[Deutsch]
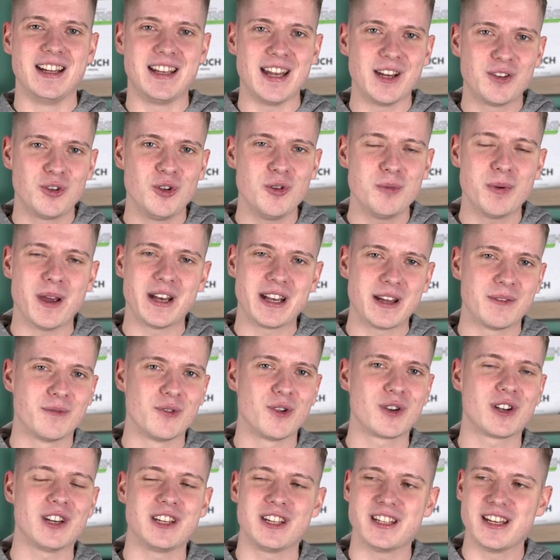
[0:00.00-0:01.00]
Der Typ hat da
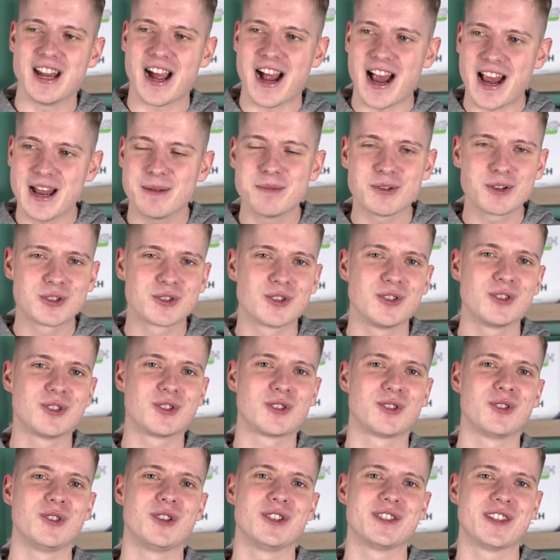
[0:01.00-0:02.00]
wirklich eine halbe Stunde,
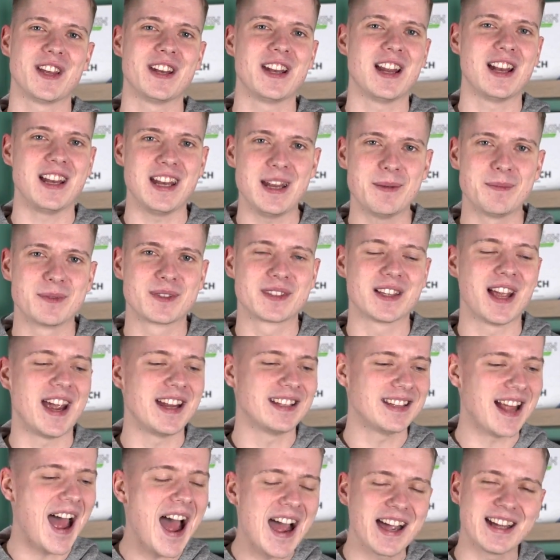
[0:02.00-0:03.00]
Stunde seiner
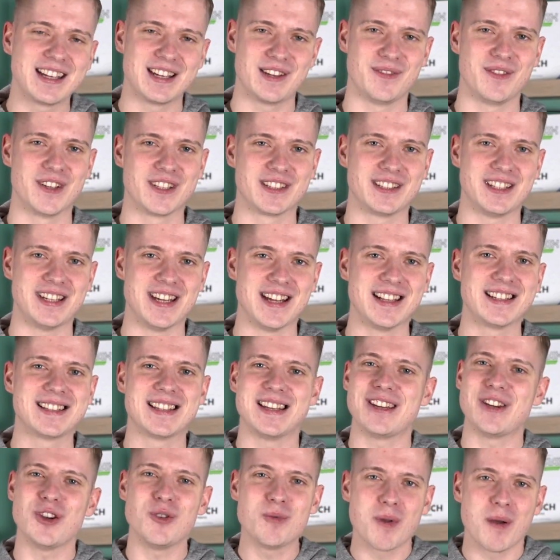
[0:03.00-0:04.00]
Lebenszeit darin investiert,
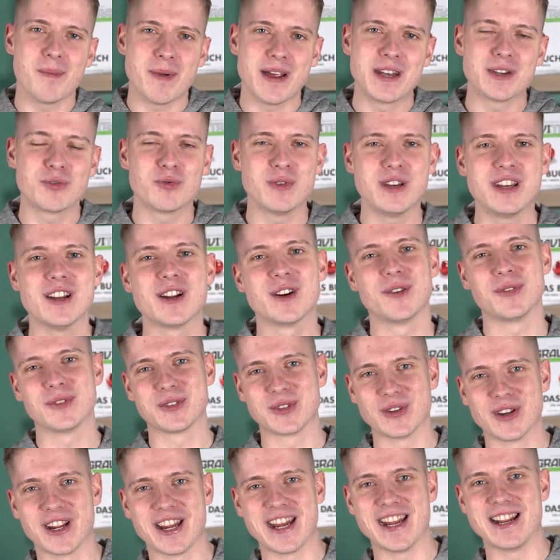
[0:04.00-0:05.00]
sich über meinen Tweet
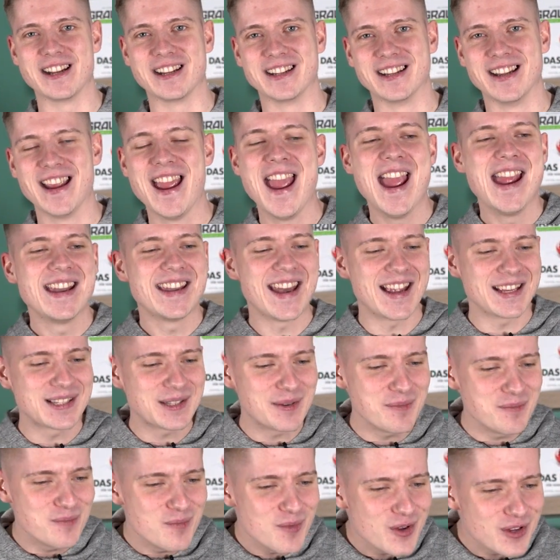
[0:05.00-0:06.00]
aufzuregen.
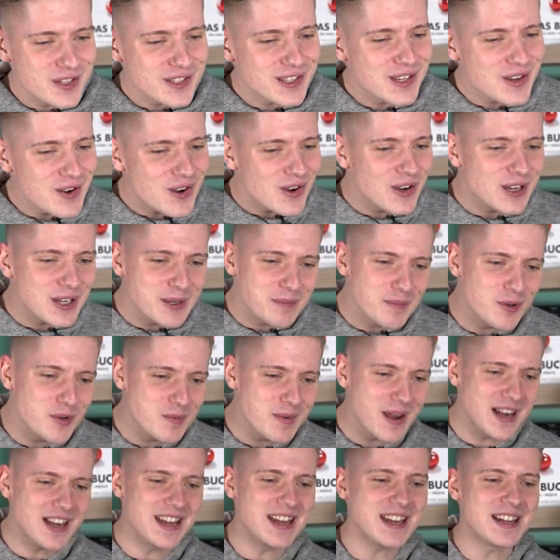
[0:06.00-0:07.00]
Das müsst ihr euch mal
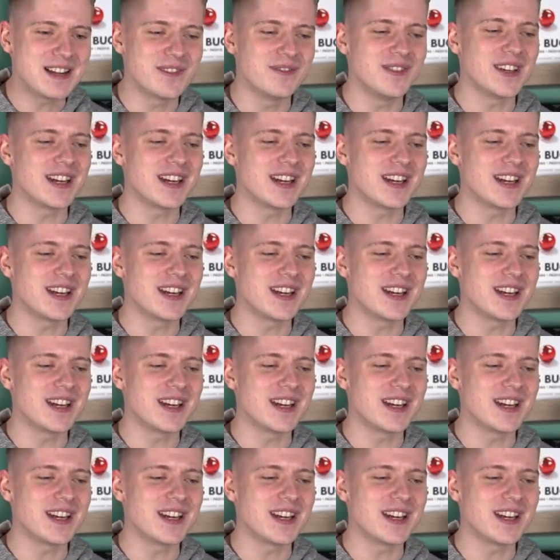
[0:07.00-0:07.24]
überlegen.